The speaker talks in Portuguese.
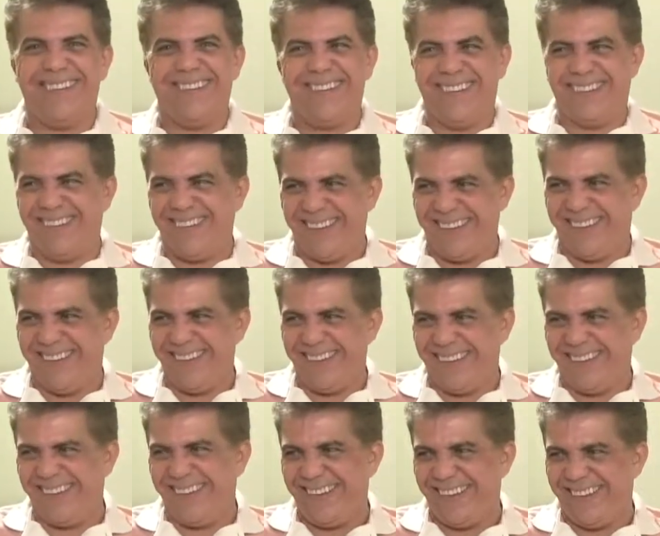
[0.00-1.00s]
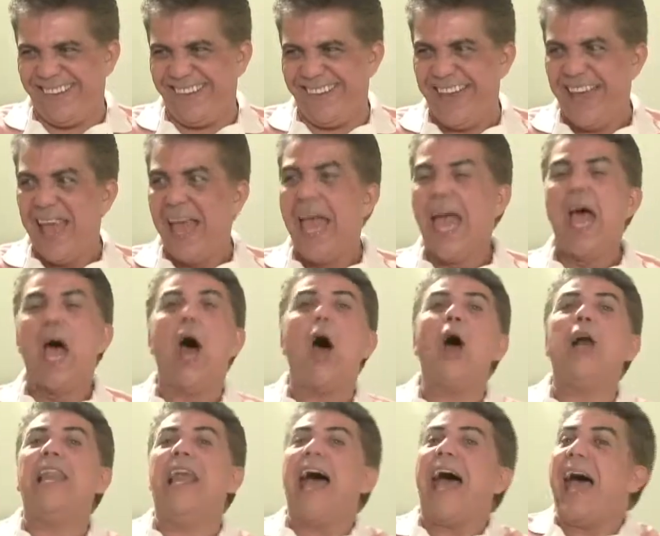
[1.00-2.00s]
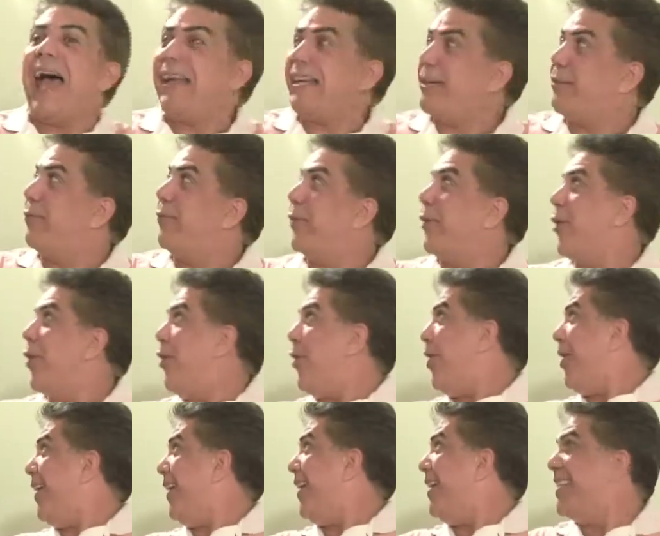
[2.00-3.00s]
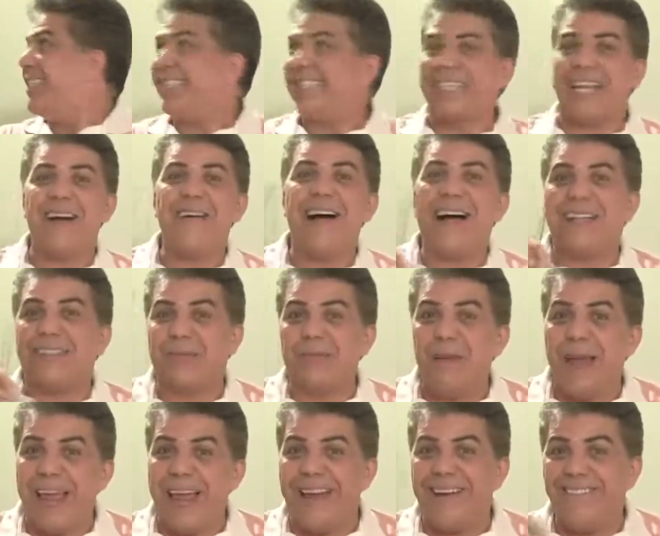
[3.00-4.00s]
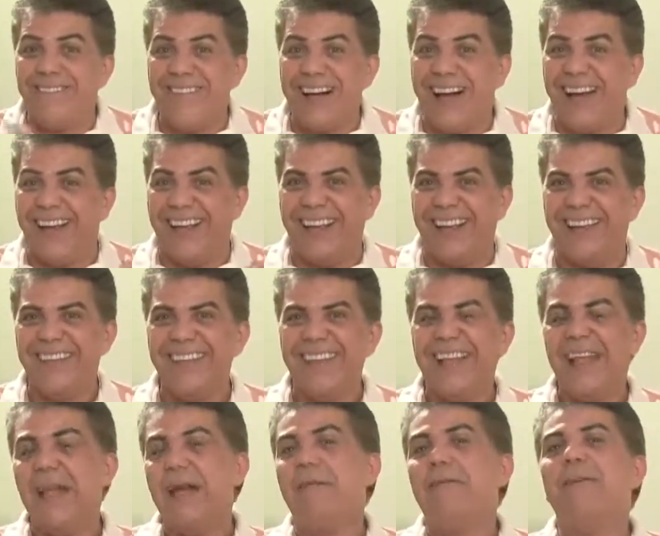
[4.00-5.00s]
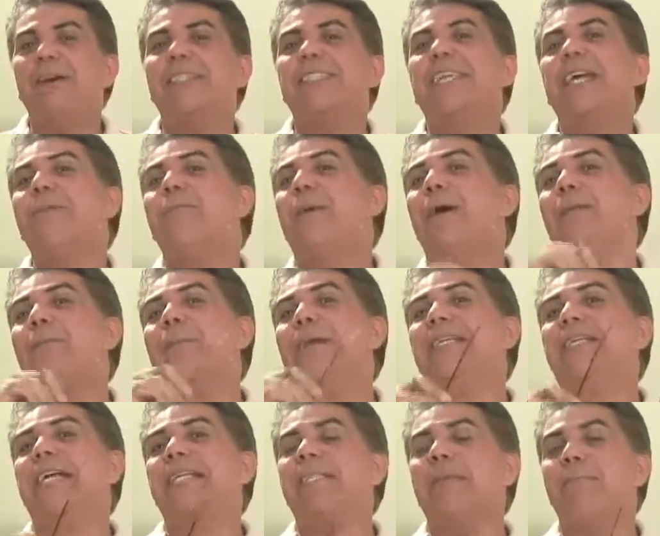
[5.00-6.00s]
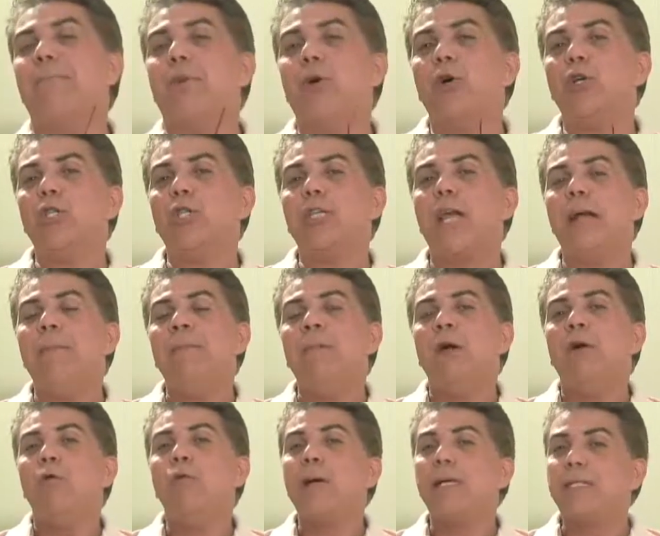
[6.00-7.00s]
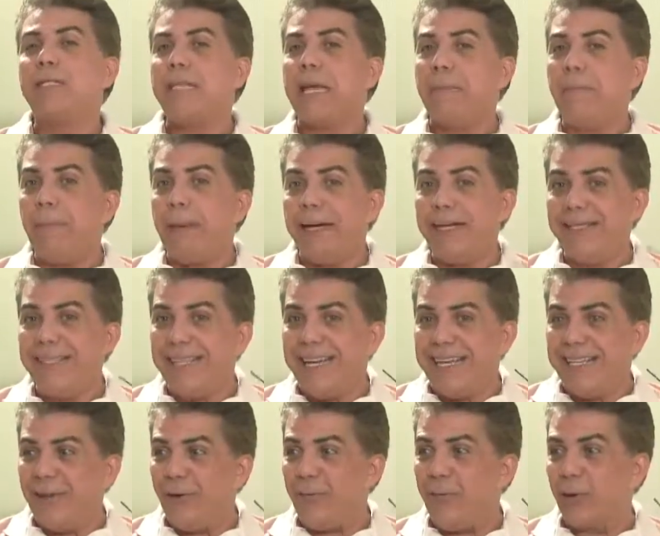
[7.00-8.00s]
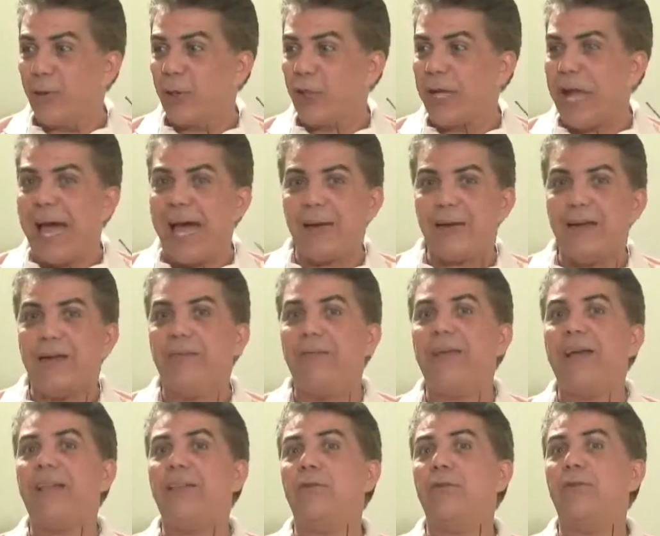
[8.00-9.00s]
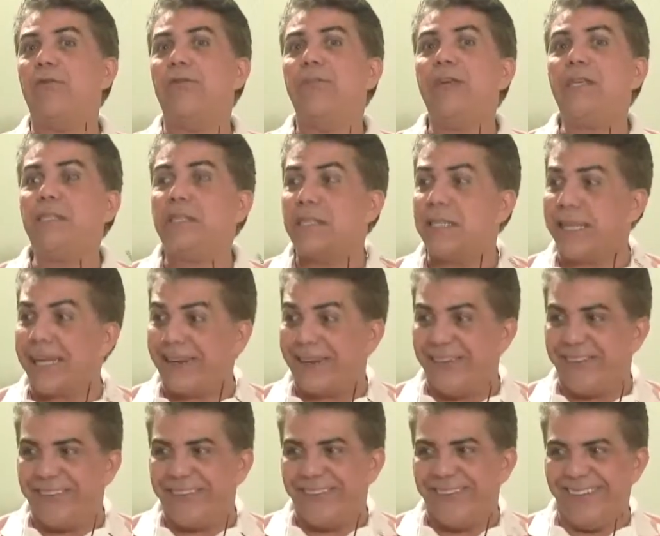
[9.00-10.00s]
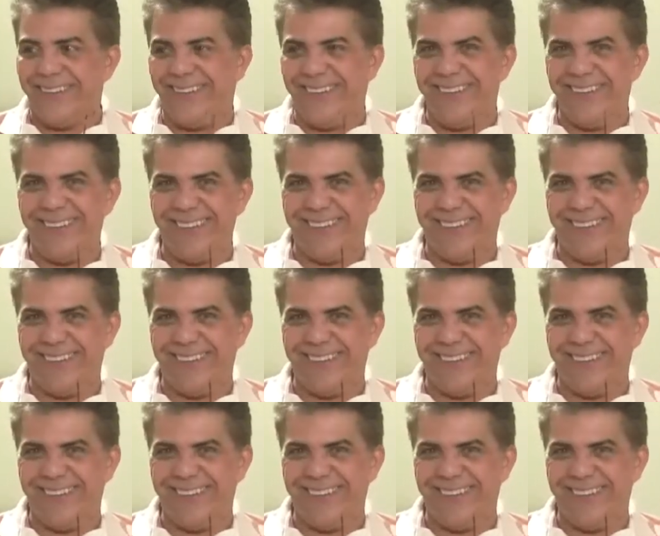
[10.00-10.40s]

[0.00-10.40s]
Tá Olha, as flores são as mesmas. Vocês podem pensar assim, poxa, uma semana e não murcharam efeito físico?